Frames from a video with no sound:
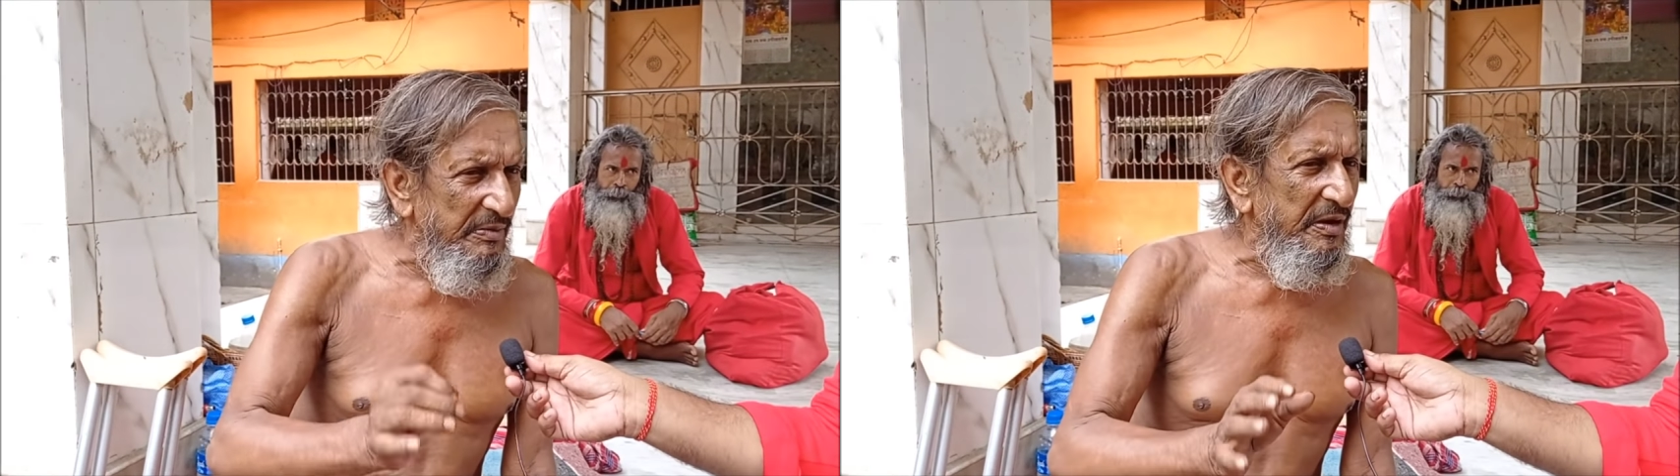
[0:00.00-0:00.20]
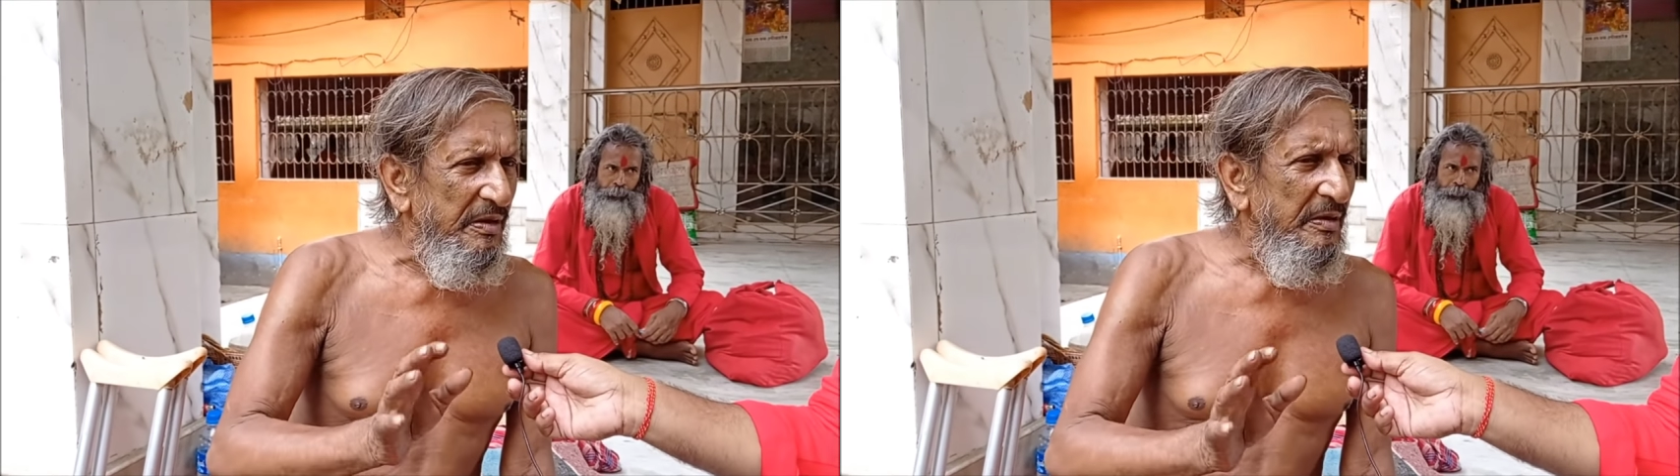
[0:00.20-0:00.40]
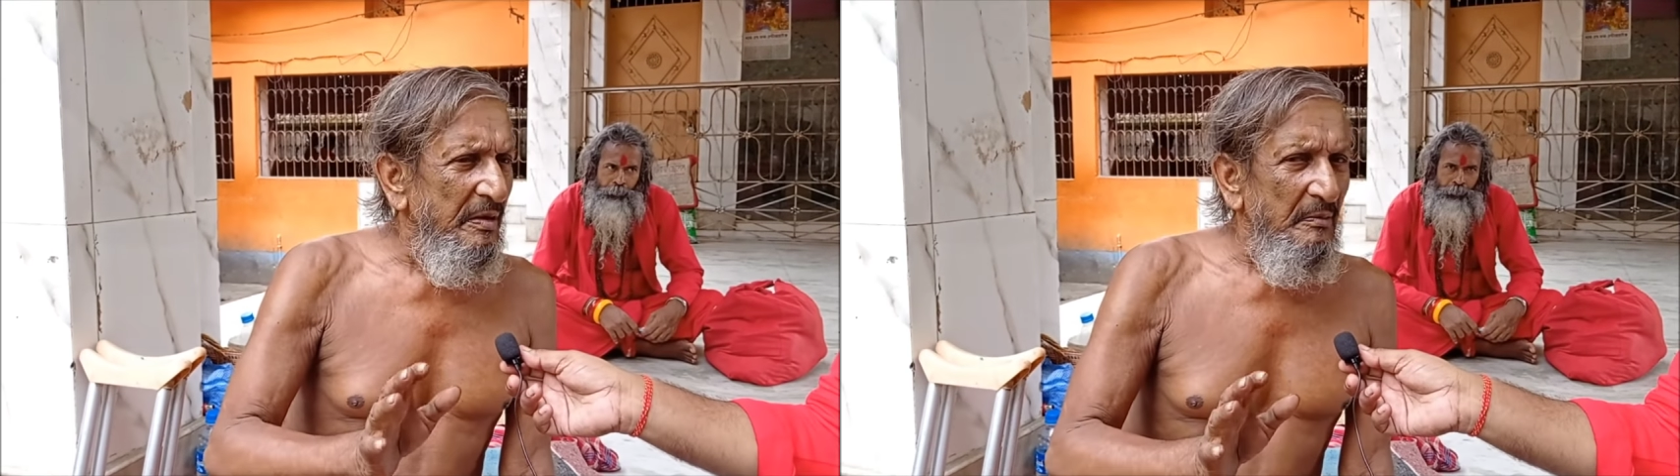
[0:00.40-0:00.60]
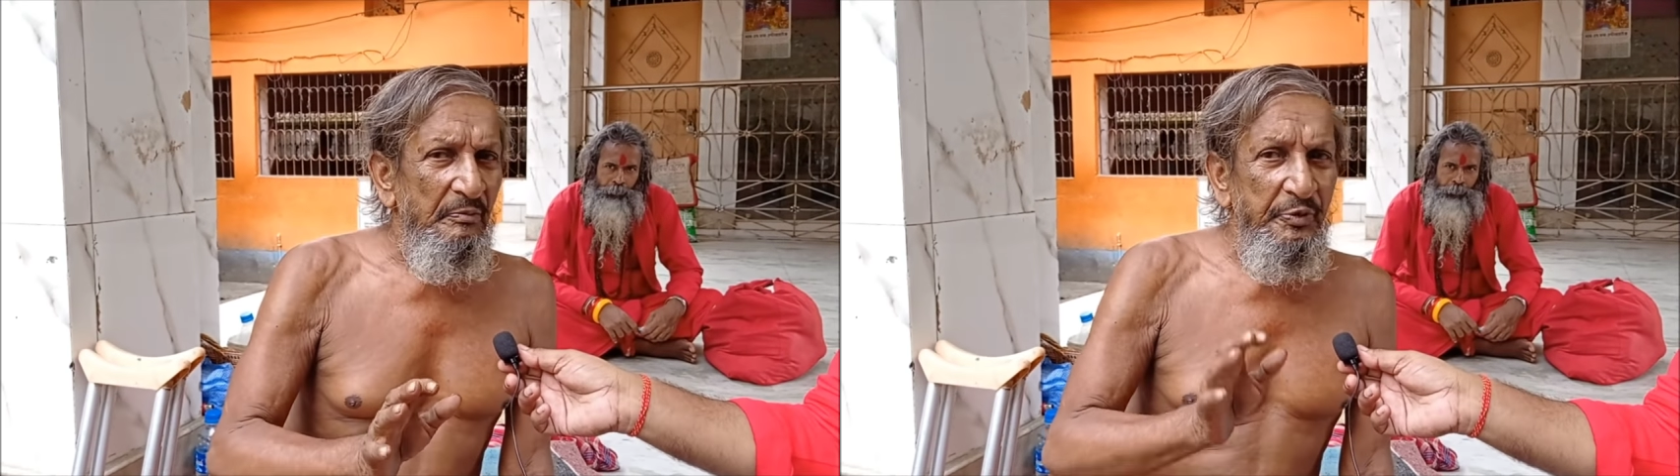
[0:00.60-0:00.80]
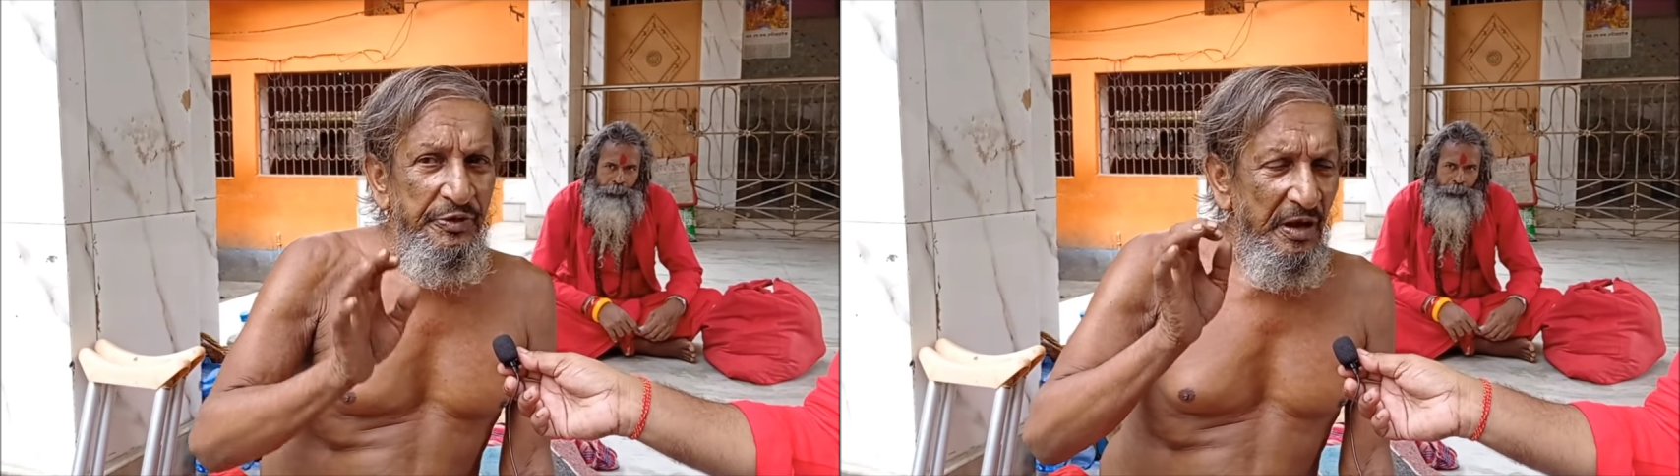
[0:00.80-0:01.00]
में
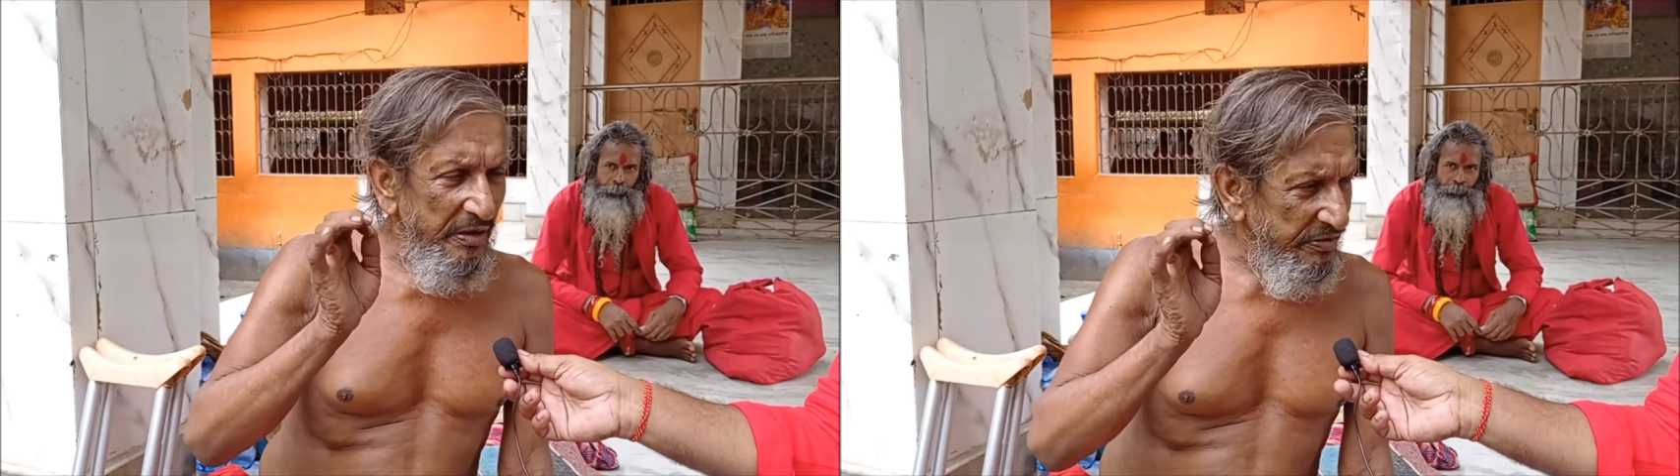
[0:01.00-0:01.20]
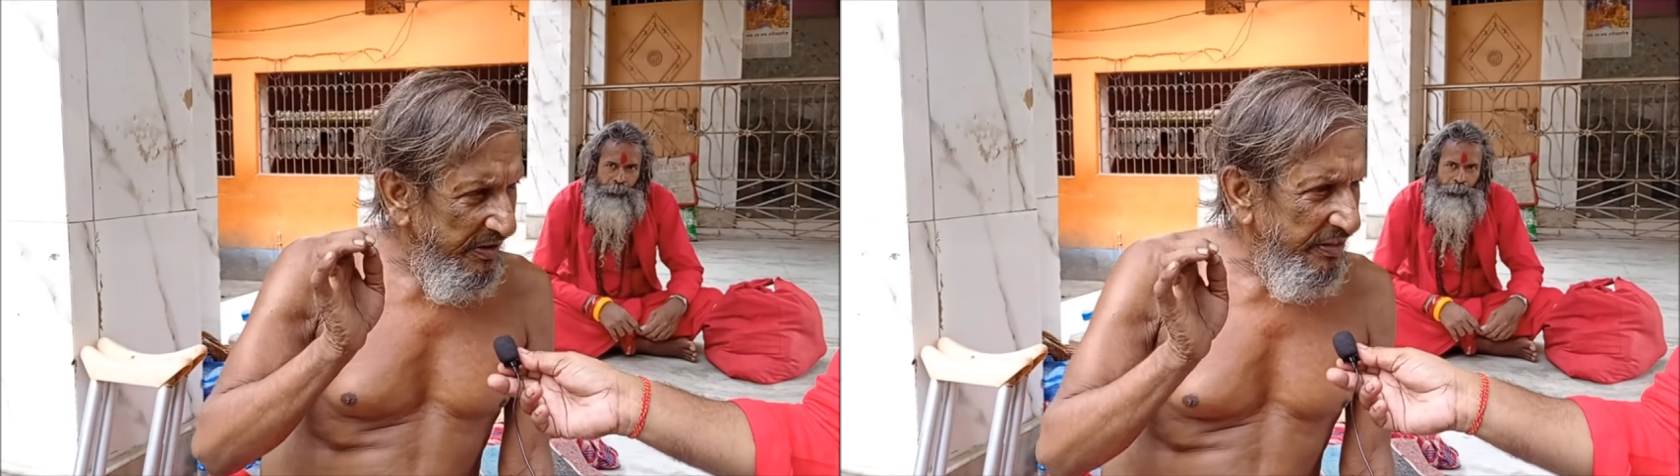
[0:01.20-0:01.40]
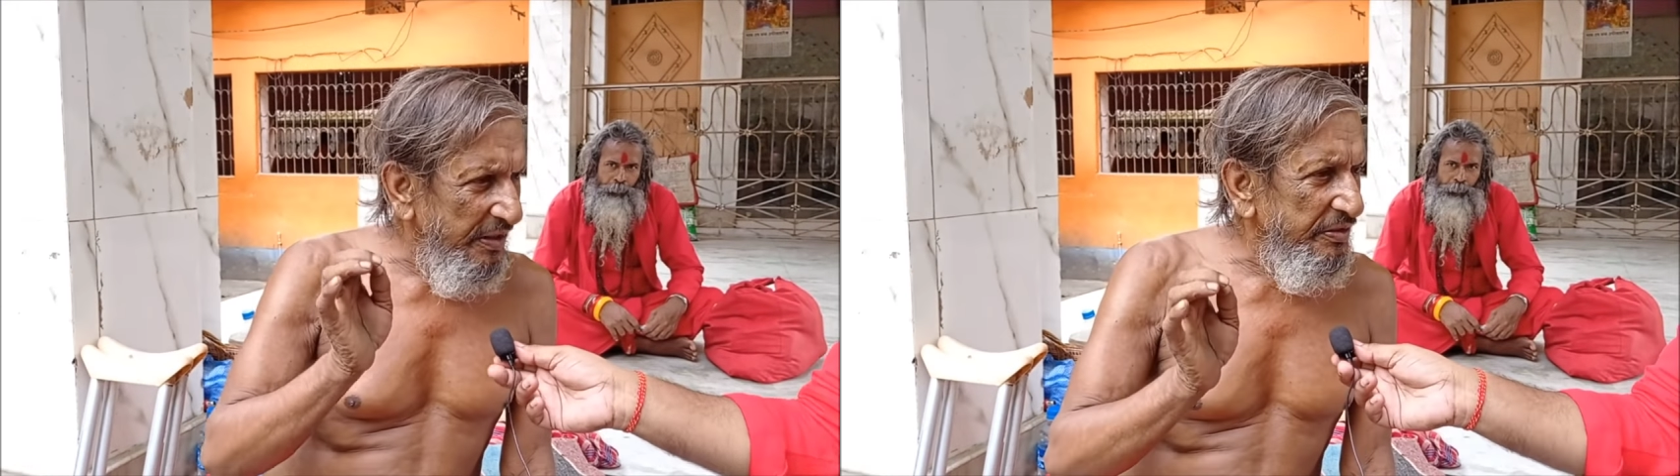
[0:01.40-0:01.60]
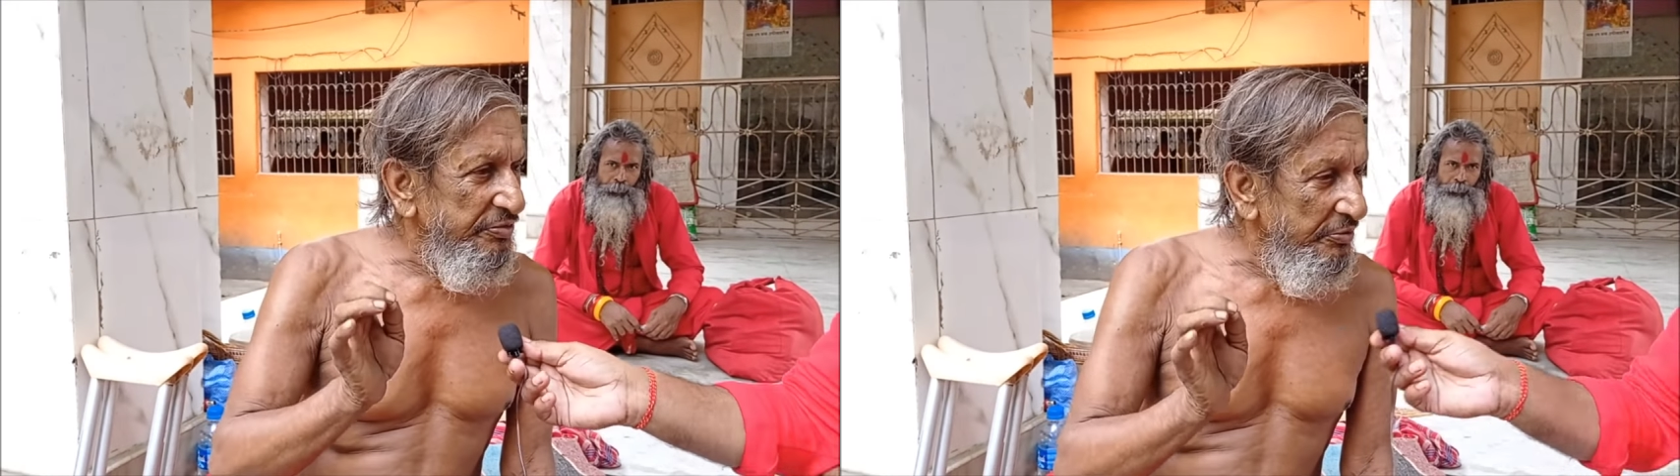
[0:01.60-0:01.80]
पूजा ज़्यादा